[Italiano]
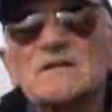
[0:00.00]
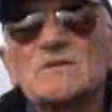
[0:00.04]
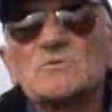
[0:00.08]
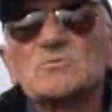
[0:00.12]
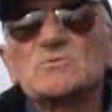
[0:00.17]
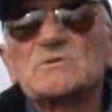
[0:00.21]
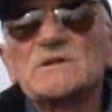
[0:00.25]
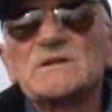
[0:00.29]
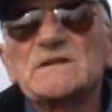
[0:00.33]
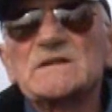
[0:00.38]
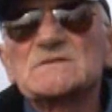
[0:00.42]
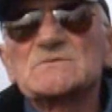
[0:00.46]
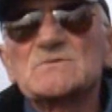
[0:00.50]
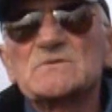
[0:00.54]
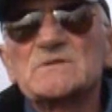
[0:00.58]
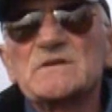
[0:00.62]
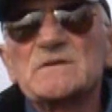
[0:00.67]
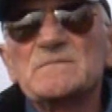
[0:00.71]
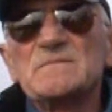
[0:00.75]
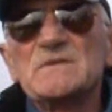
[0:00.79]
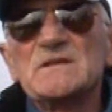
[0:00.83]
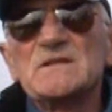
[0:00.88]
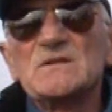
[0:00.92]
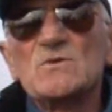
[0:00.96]
nell'utilizzo
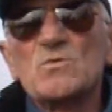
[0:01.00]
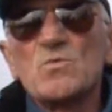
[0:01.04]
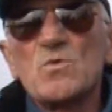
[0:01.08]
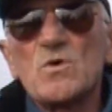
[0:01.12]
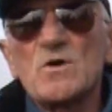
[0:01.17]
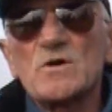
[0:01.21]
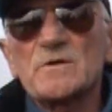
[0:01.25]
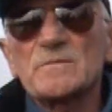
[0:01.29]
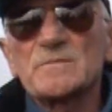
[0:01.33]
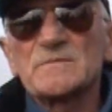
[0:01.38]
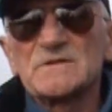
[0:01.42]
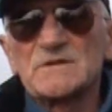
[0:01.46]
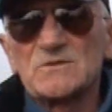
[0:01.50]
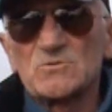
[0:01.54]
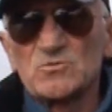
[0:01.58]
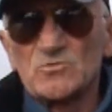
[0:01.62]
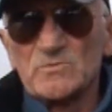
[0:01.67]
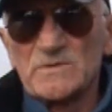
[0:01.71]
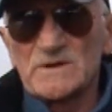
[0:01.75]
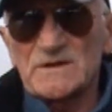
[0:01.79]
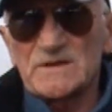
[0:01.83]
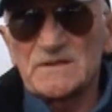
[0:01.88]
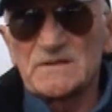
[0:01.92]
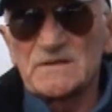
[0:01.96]
dei mini worm di
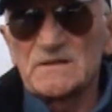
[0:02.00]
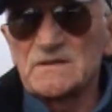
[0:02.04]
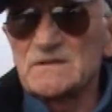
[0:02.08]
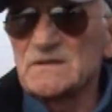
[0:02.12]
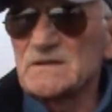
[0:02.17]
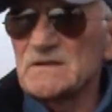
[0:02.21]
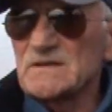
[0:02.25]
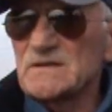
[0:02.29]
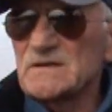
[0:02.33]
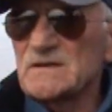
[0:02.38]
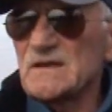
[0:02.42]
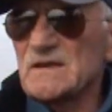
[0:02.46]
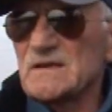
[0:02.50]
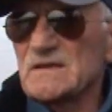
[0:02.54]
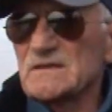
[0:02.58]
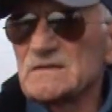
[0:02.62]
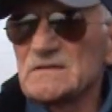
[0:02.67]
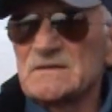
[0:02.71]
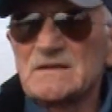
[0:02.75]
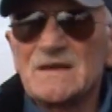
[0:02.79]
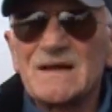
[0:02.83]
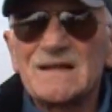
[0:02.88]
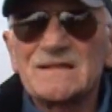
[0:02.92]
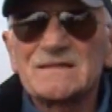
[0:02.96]
tubertini che
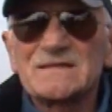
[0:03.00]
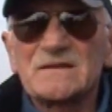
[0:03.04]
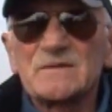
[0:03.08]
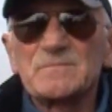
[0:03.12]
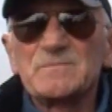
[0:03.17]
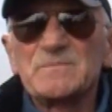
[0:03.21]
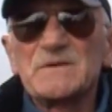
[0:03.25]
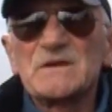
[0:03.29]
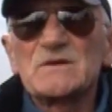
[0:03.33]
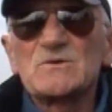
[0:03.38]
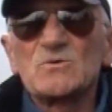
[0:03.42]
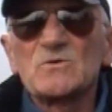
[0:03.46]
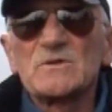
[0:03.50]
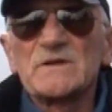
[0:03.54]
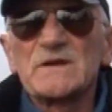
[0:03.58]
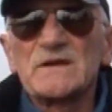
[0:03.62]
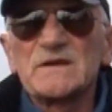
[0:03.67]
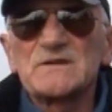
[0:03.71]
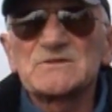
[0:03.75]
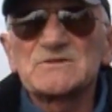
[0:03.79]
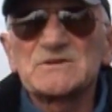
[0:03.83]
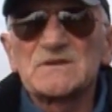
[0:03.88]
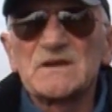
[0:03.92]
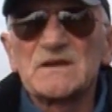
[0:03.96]
di altre
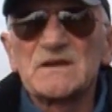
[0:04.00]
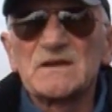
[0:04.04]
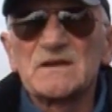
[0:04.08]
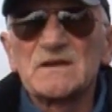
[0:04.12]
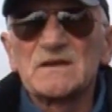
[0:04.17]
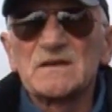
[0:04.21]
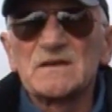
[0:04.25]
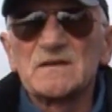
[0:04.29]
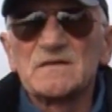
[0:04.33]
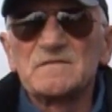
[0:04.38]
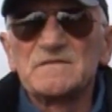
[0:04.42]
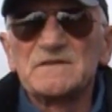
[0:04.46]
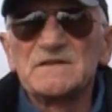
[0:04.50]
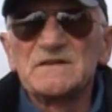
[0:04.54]
piccole esche